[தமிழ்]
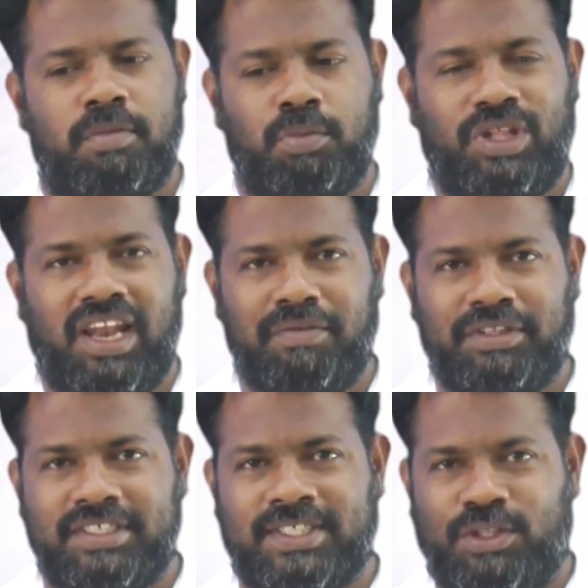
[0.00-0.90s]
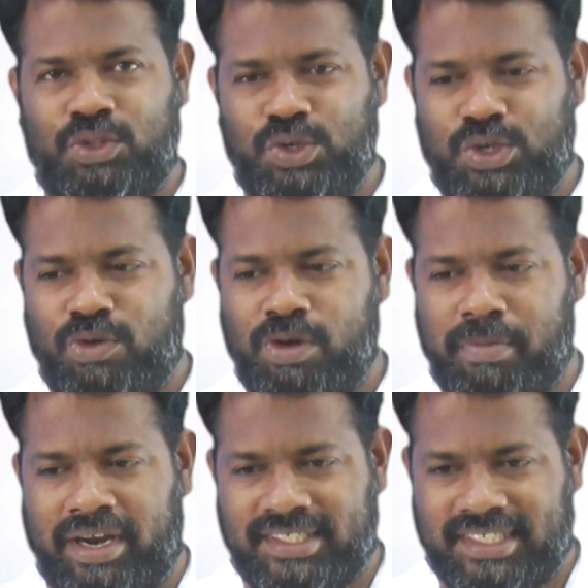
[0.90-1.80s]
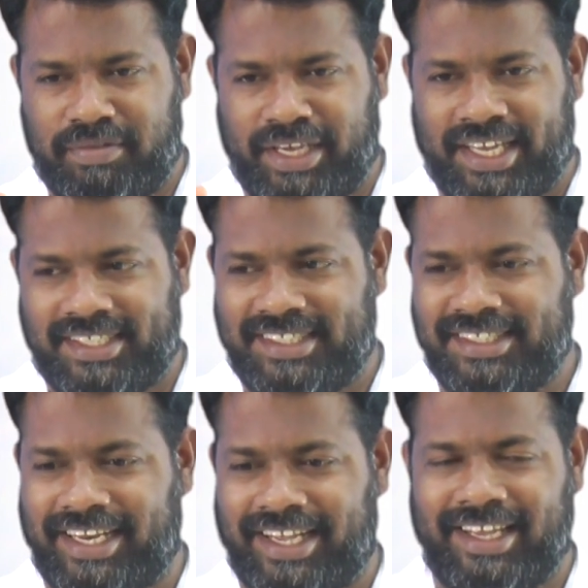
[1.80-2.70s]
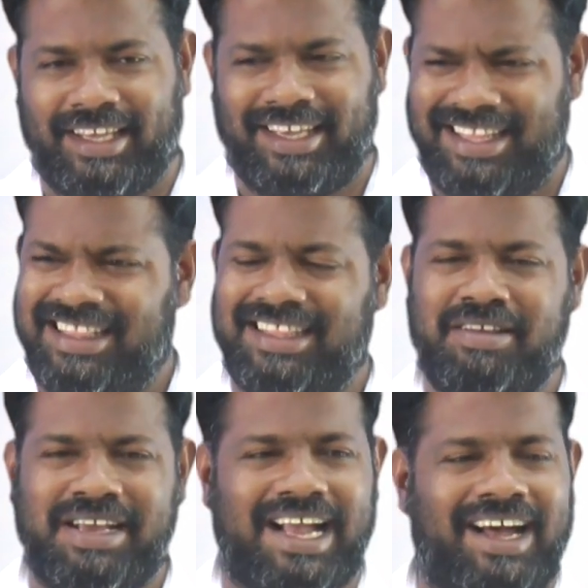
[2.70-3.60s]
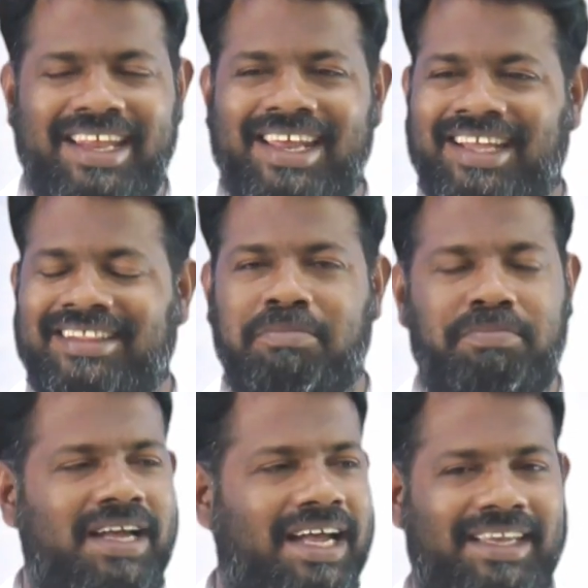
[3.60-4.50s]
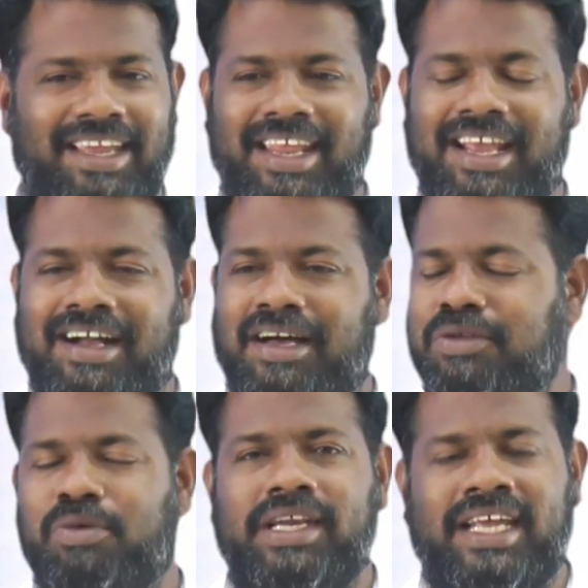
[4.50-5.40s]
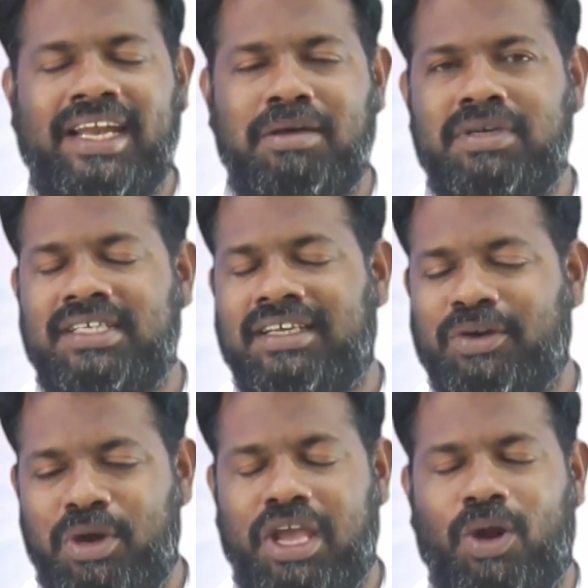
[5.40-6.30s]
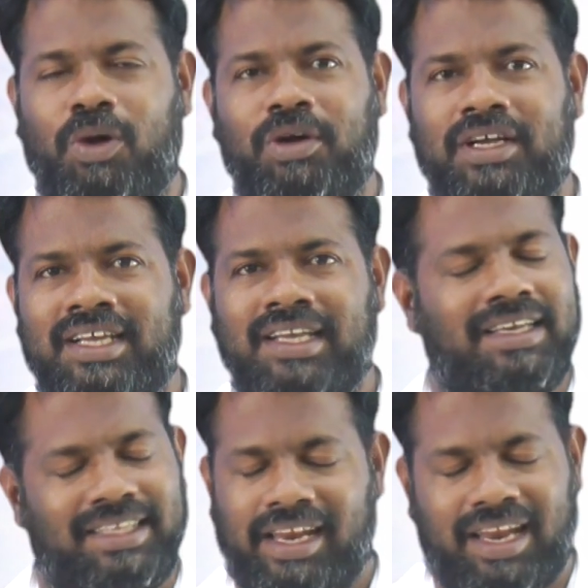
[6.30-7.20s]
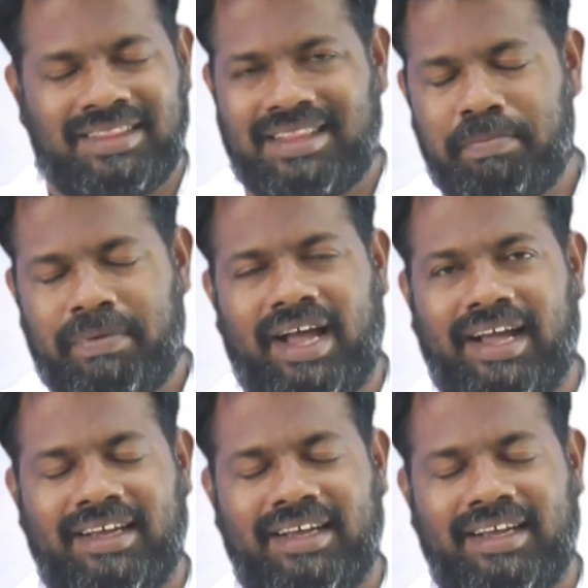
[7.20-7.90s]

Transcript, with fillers: முதலாவது சத்துரு அவங்க மனசில் வைக்கிற சிந்தனை இந்த காரியம்லாம் தப்பா என்னைக்காவது ஒருக்க நம்ம குடிக்கிறோம் இதெல்லாம் தப்பா